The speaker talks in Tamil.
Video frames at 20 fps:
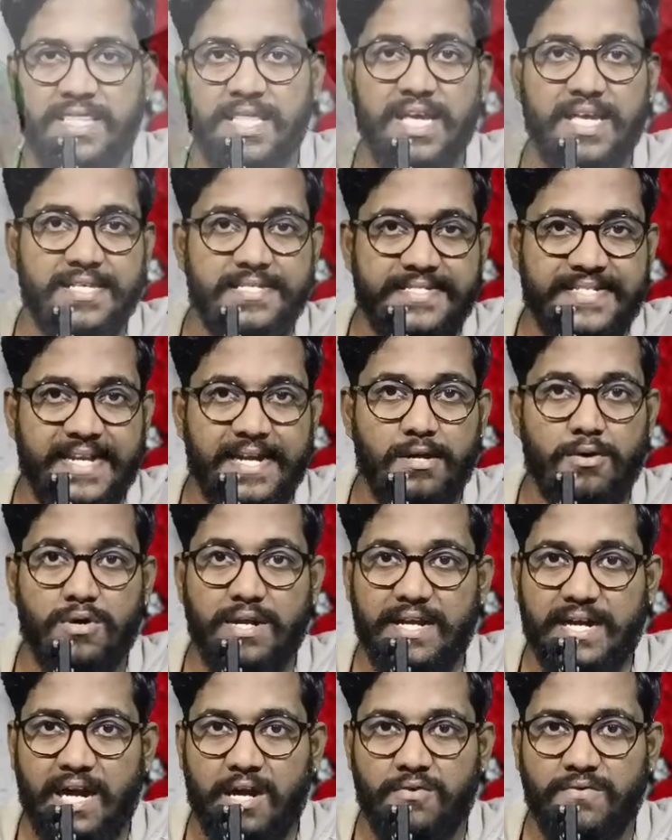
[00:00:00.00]
வந்து இஸ்ரேலோட
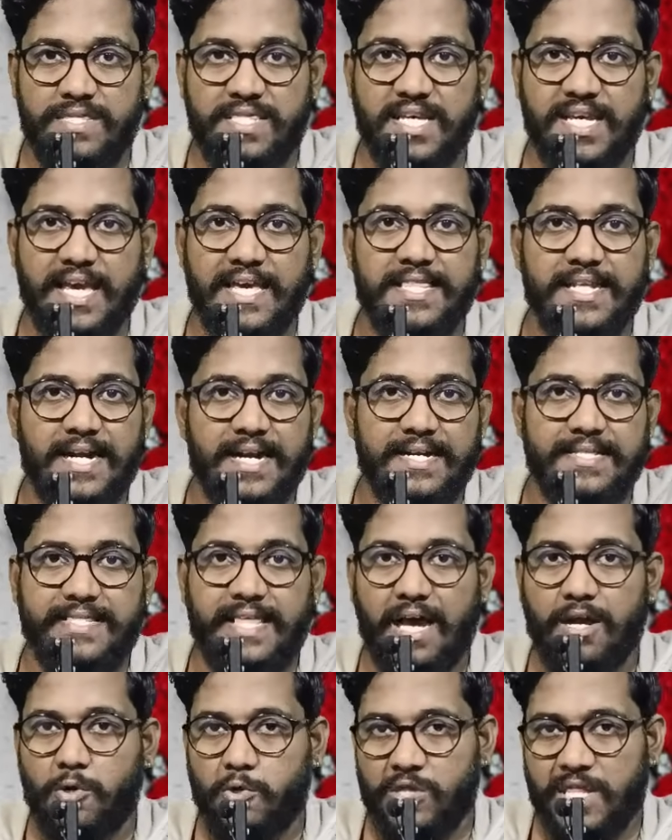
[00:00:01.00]
ராணுவத்துக்கு எதிரான
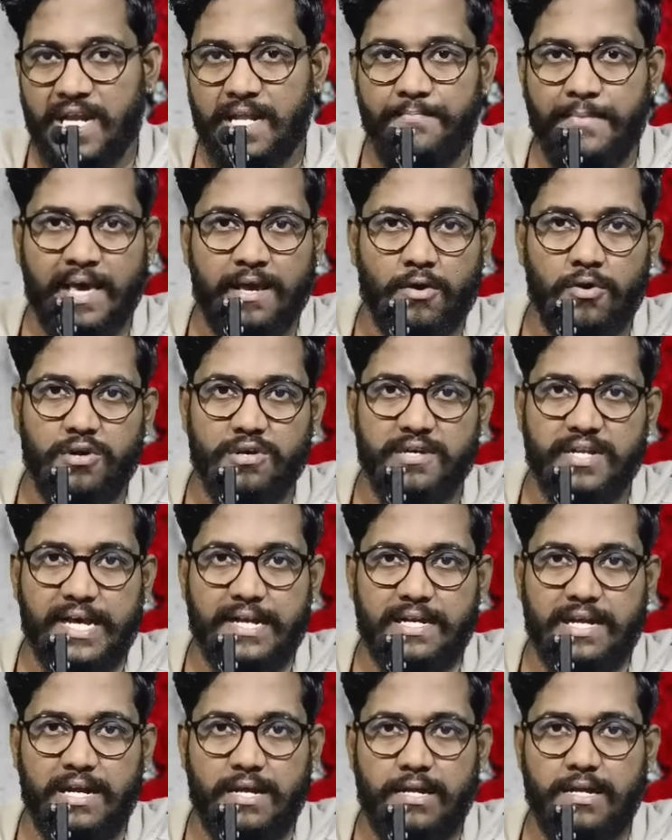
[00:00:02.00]
தாக்குதலை
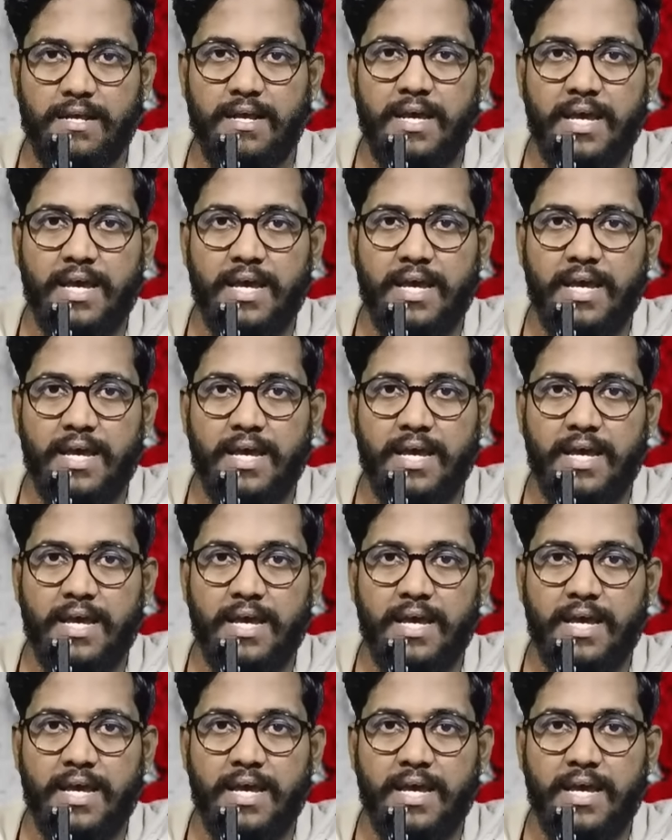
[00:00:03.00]
மேற்கொள்கிறார்கள்